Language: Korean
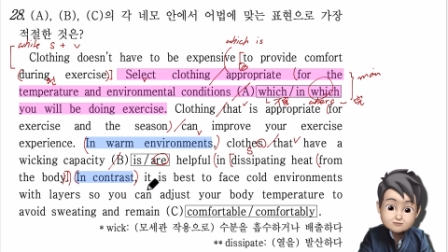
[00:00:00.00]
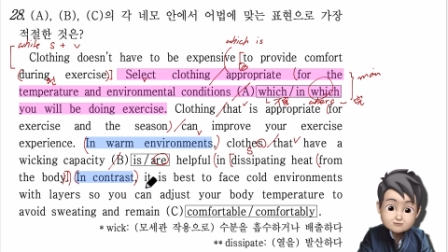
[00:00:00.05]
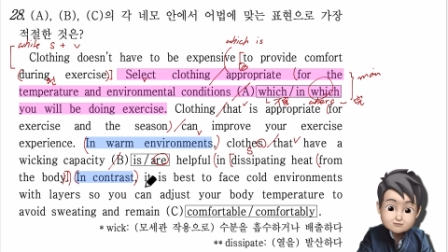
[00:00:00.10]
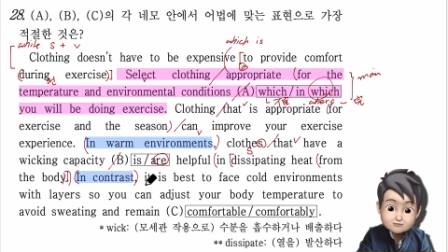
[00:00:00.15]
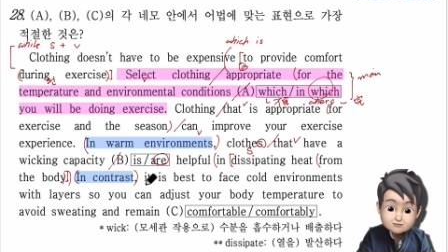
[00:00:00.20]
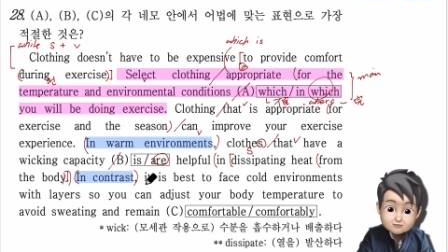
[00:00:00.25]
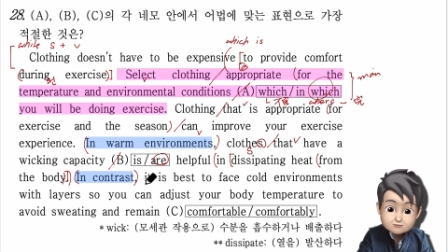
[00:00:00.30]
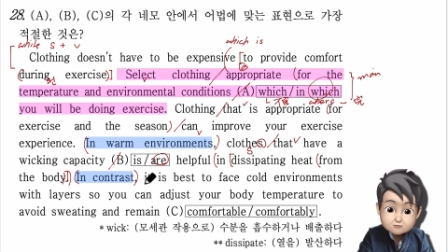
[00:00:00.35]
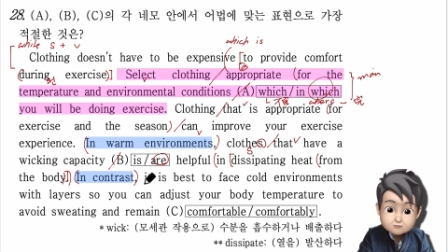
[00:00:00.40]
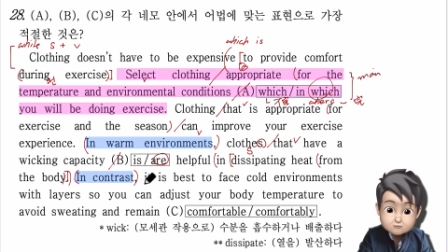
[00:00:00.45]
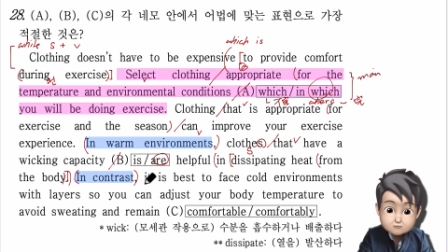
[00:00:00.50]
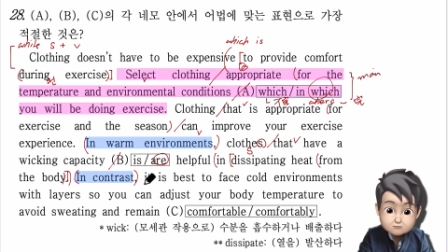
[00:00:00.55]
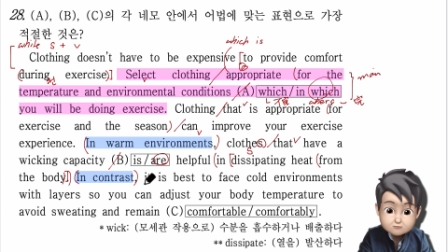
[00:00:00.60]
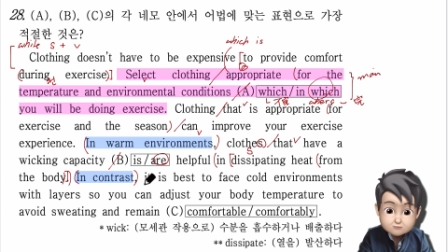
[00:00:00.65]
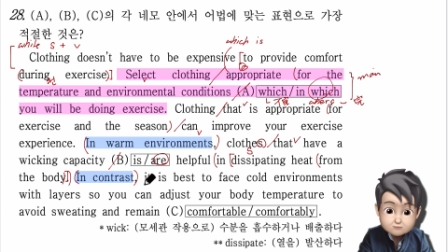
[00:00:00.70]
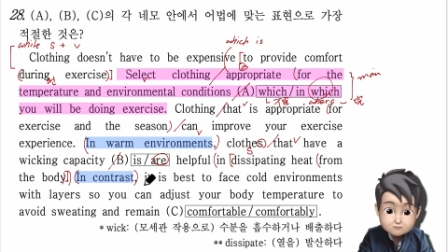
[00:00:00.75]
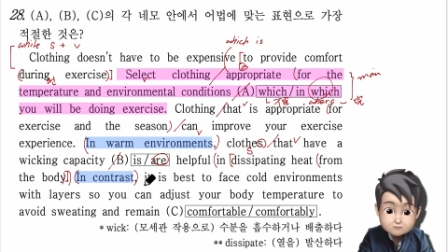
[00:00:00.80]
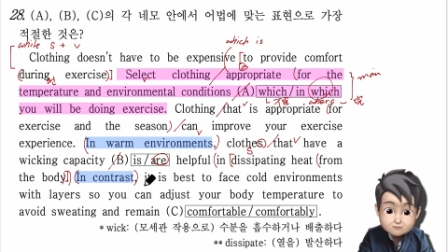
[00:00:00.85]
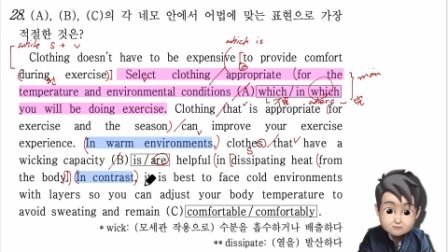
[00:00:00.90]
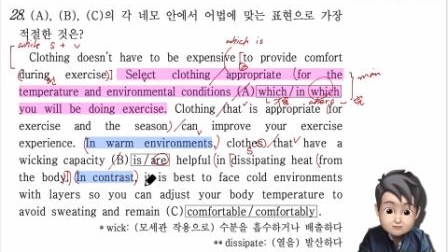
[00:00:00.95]

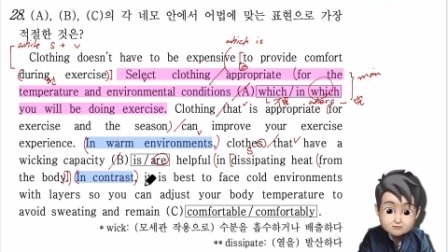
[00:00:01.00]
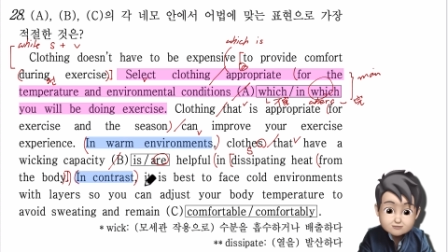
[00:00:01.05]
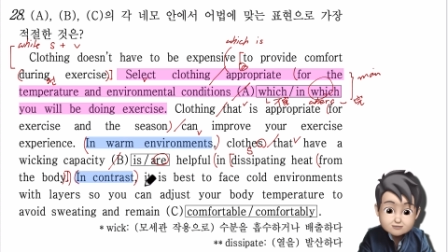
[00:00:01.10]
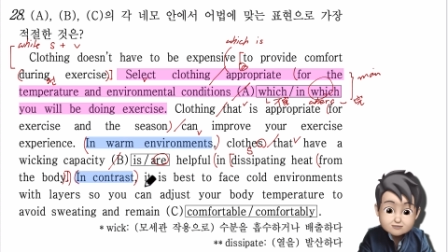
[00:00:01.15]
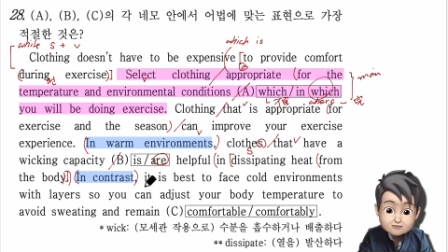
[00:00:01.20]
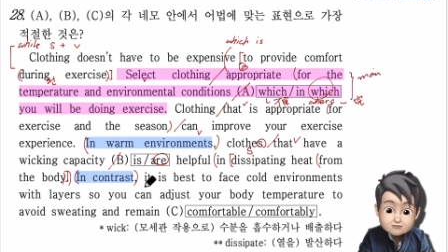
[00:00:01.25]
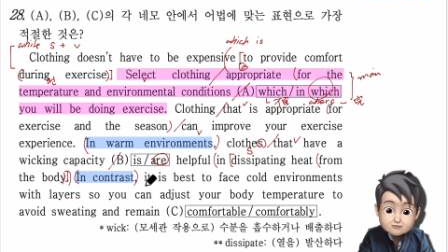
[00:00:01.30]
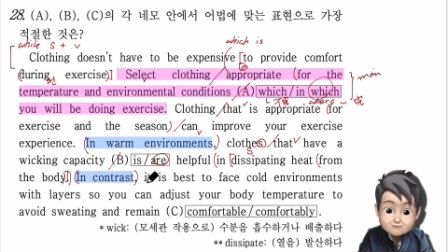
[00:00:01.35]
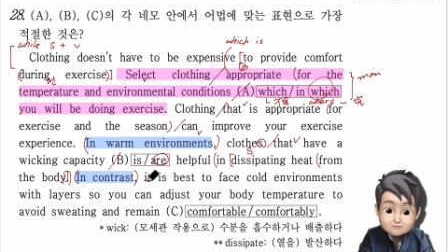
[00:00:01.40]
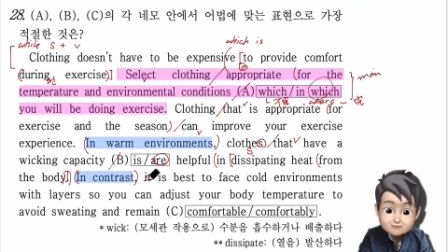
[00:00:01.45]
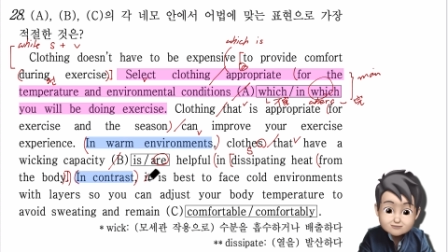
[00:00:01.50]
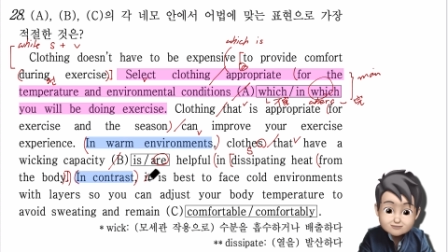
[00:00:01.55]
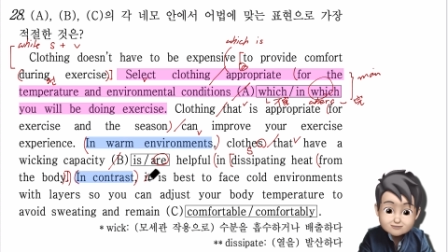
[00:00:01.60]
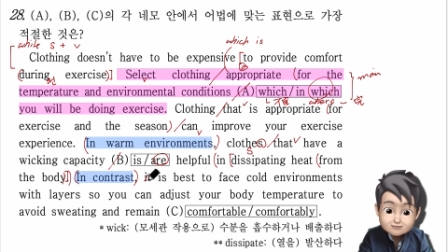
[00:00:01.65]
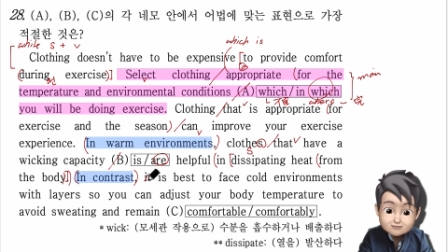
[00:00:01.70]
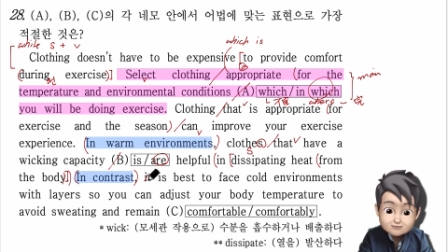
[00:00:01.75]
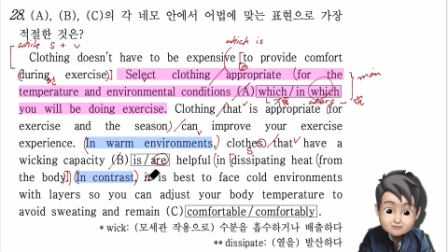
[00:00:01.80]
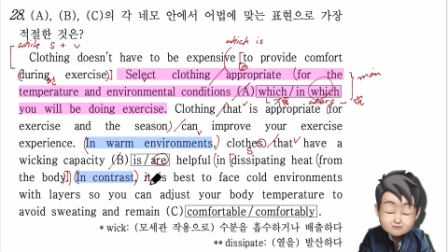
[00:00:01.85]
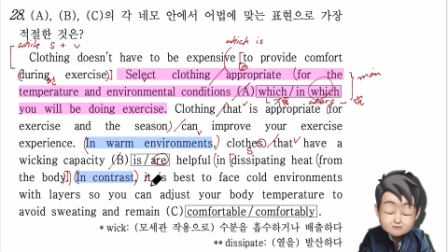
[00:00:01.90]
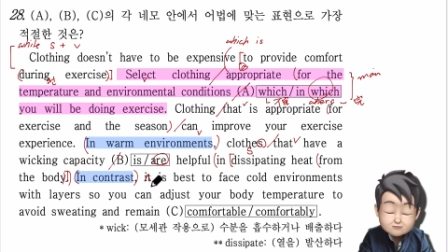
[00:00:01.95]
대조적으로 it is
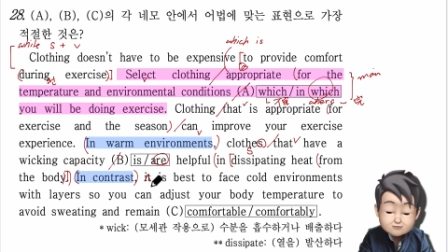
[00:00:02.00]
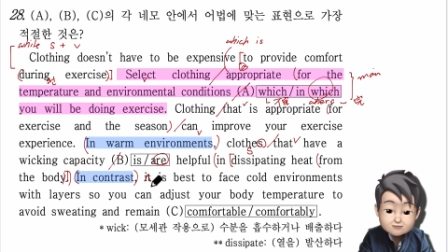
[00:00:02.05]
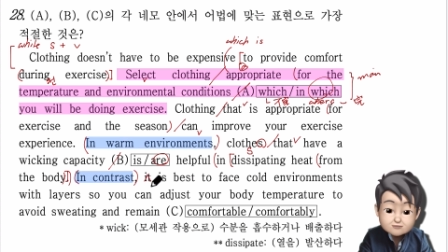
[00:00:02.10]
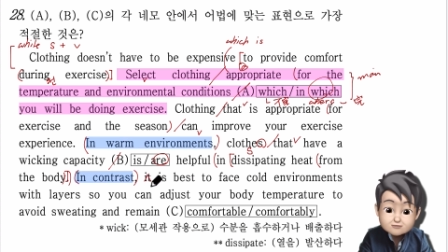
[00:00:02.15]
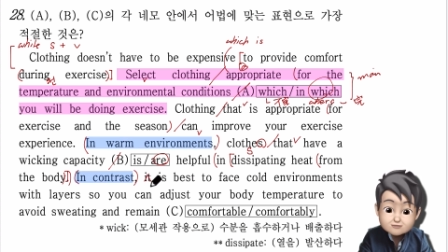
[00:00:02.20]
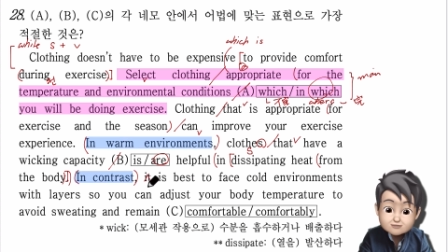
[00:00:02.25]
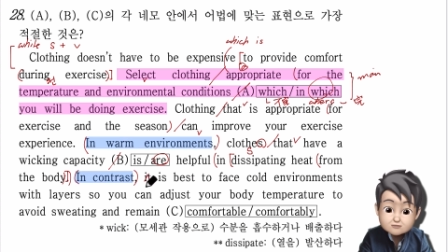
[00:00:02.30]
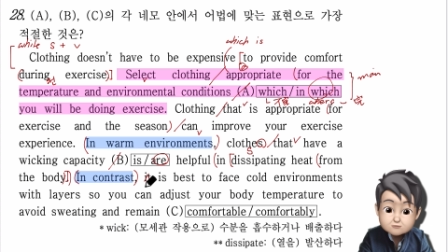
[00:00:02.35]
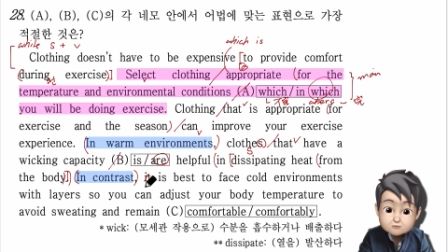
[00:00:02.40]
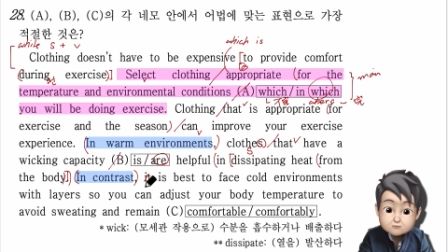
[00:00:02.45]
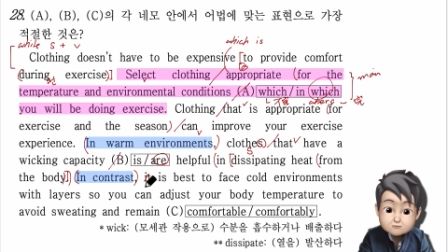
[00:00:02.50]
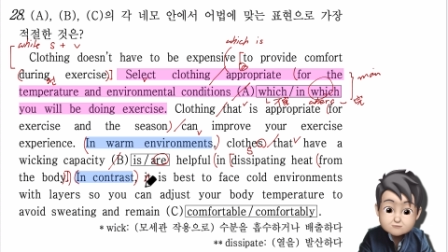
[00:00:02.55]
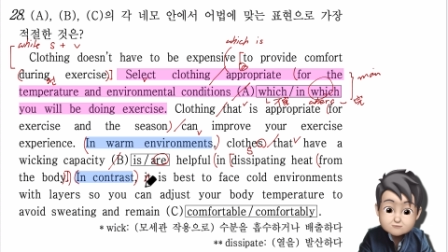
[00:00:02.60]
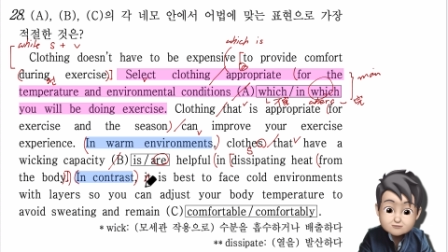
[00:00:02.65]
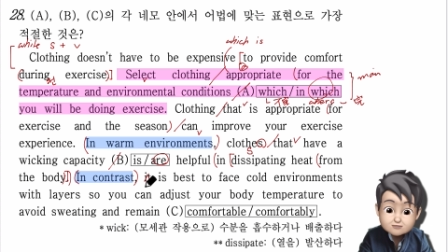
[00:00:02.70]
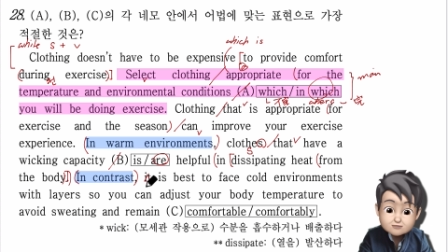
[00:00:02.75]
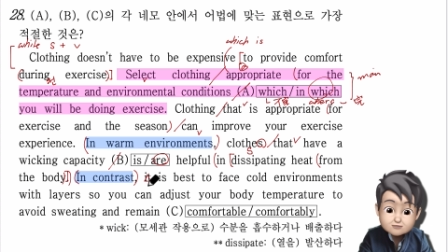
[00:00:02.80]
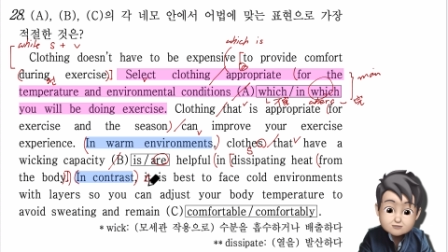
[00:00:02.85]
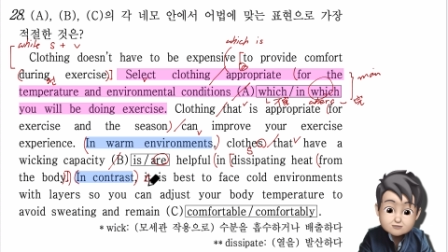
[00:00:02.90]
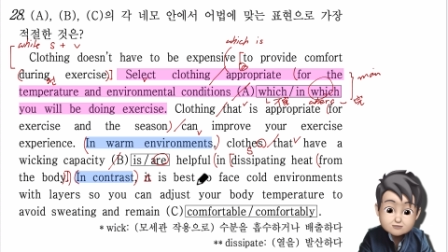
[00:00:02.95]
best 그것이
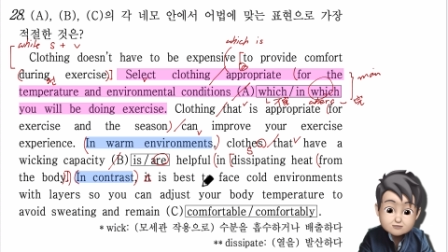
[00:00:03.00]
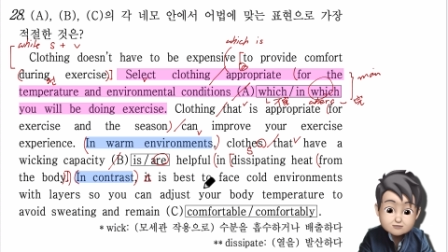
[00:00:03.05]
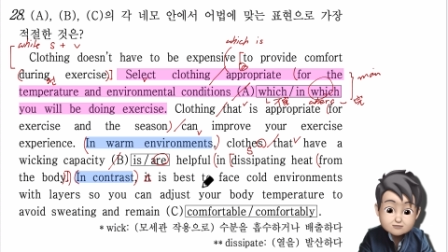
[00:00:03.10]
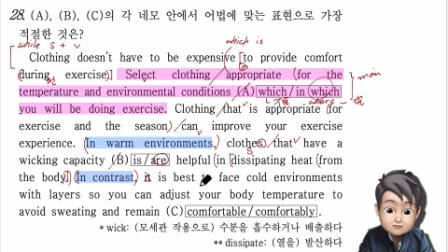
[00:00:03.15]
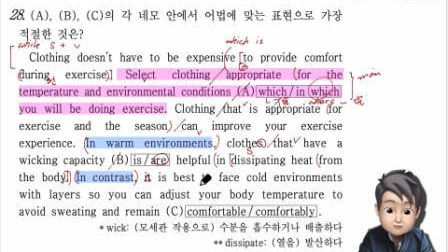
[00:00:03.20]
최고입니다